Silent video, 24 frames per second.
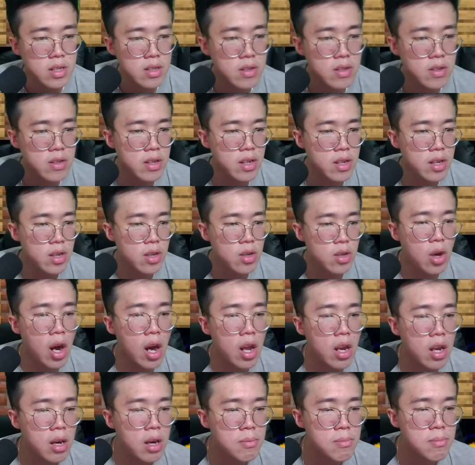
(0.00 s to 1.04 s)
Oke,
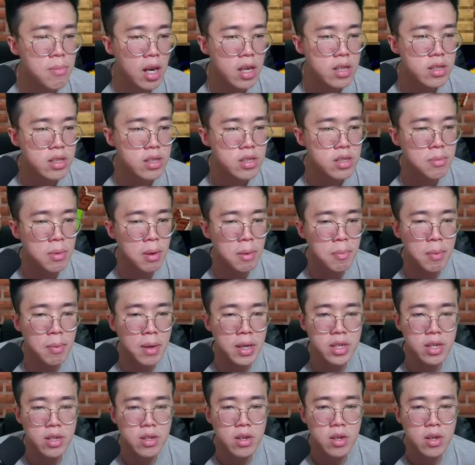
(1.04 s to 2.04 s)
galak banget aja bapaknya.